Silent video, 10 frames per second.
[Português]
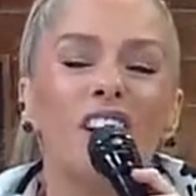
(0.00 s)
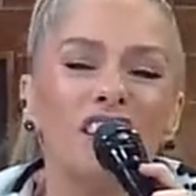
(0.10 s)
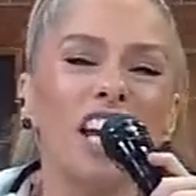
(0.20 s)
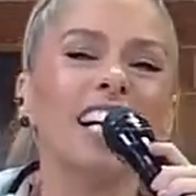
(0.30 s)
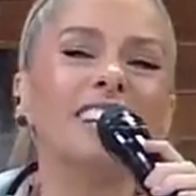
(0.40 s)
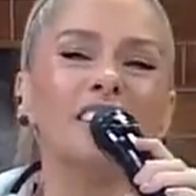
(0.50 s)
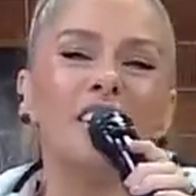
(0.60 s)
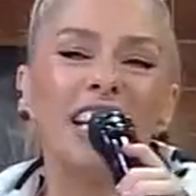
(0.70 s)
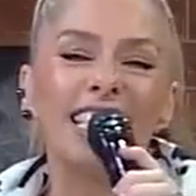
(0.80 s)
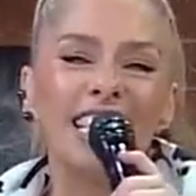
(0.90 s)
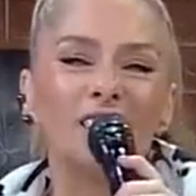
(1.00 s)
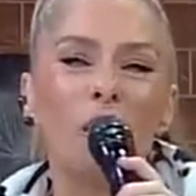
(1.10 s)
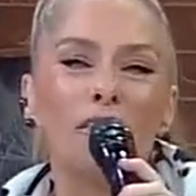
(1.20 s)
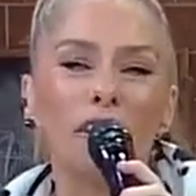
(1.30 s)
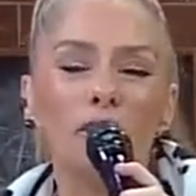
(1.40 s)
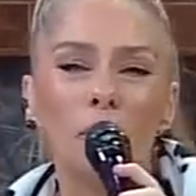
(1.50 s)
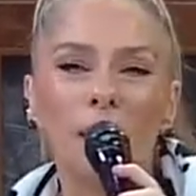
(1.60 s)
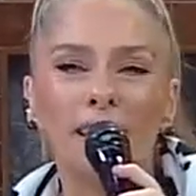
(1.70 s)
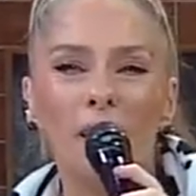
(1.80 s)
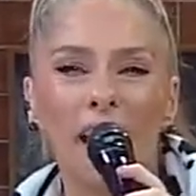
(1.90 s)
Tô chegando no recinto ao vivo
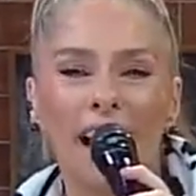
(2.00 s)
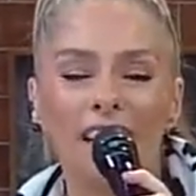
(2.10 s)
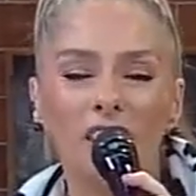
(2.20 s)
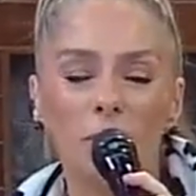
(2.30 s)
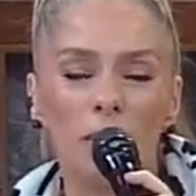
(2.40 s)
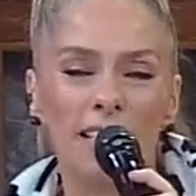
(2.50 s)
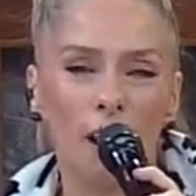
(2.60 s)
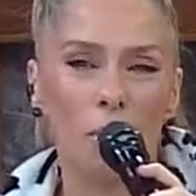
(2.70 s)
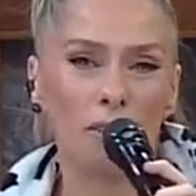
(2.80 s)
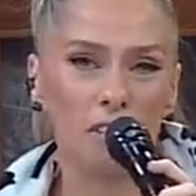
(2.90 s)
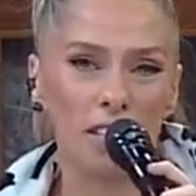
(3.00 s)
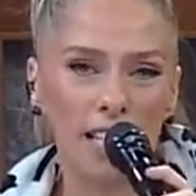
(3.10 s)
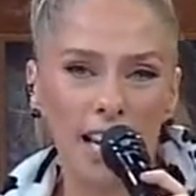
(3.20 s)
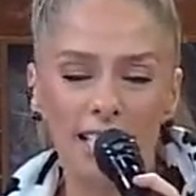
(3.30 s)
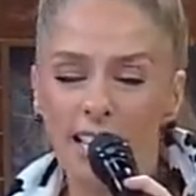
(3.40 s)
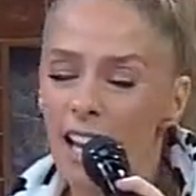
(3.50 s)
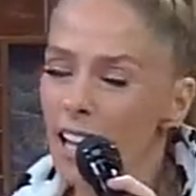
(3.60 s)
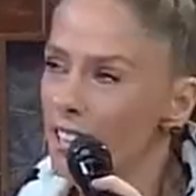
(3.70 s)
para dar um recado especial para vocês.